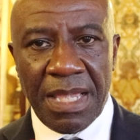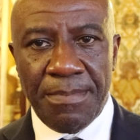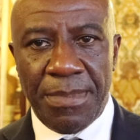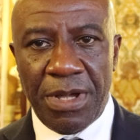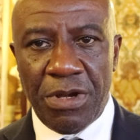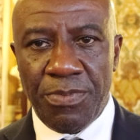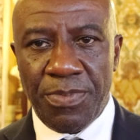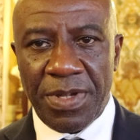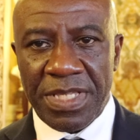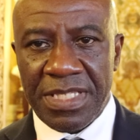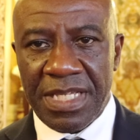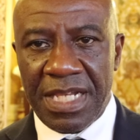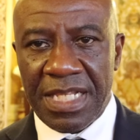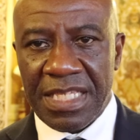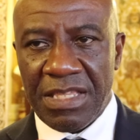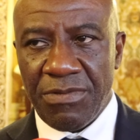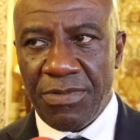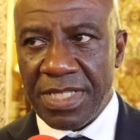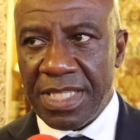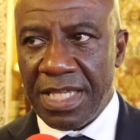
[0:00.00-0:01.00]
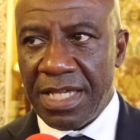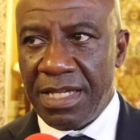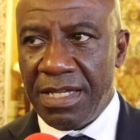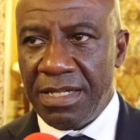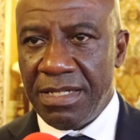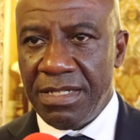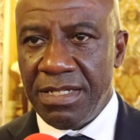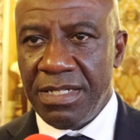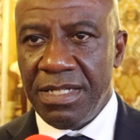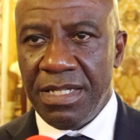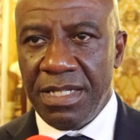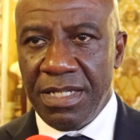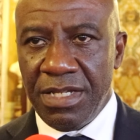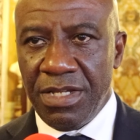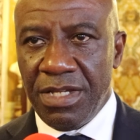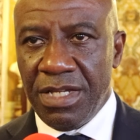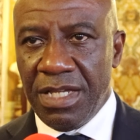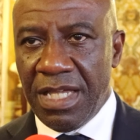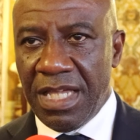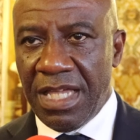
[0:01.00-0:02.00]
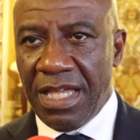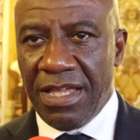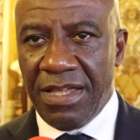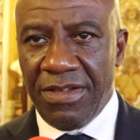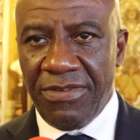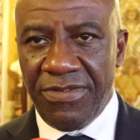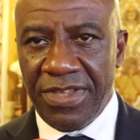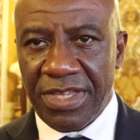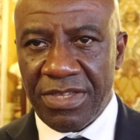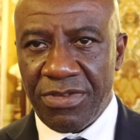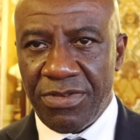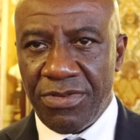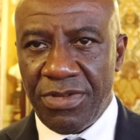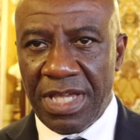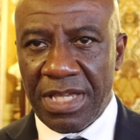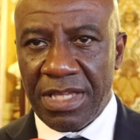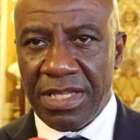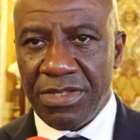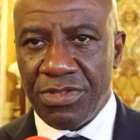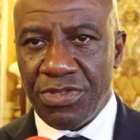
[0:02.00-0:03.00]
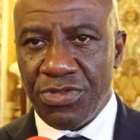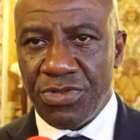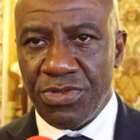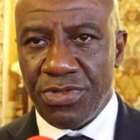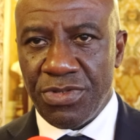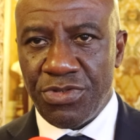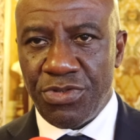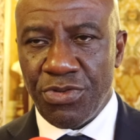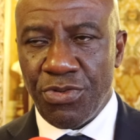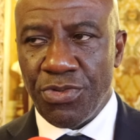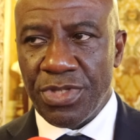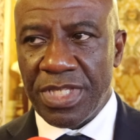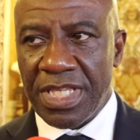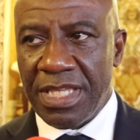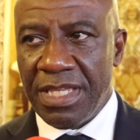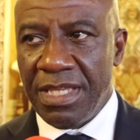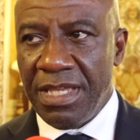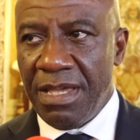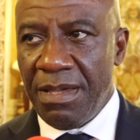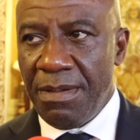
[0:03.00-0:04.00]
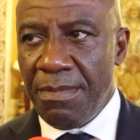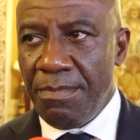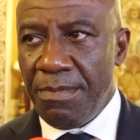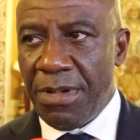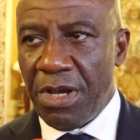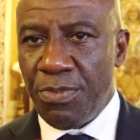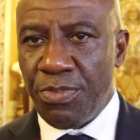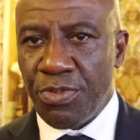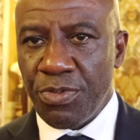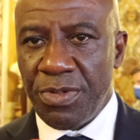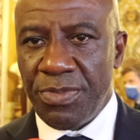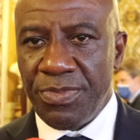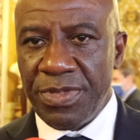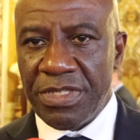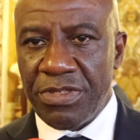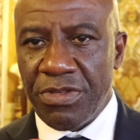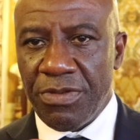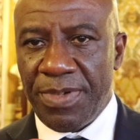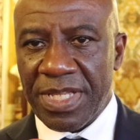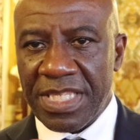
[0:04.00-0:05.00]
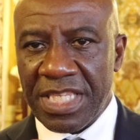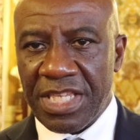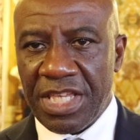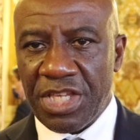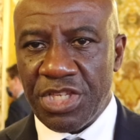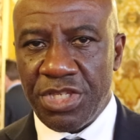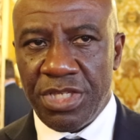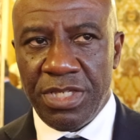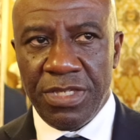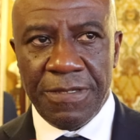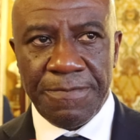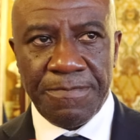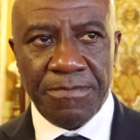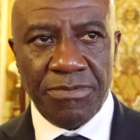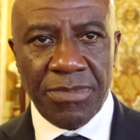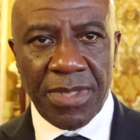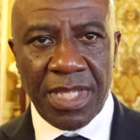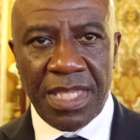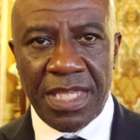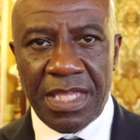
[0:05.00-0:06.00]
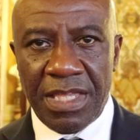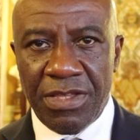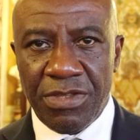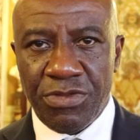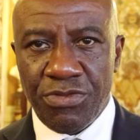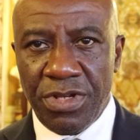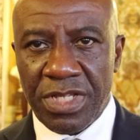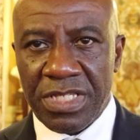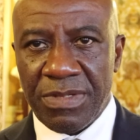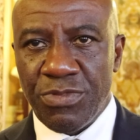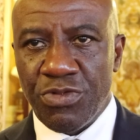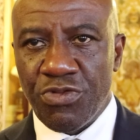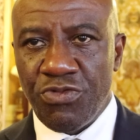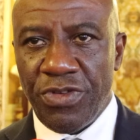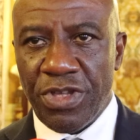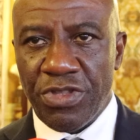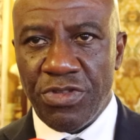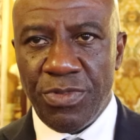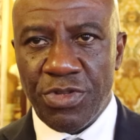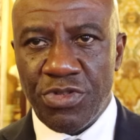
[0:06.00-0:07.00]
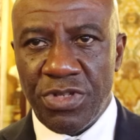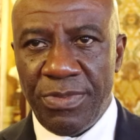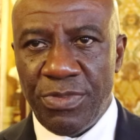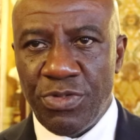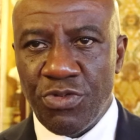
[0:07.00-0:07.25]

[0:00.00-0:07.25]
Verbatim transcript: par le président Alassane Ouattara, avec, euh, secondée par le Premier ministre Patrick Hachi, et tout l'ensemble du gouvernement, tout le monde du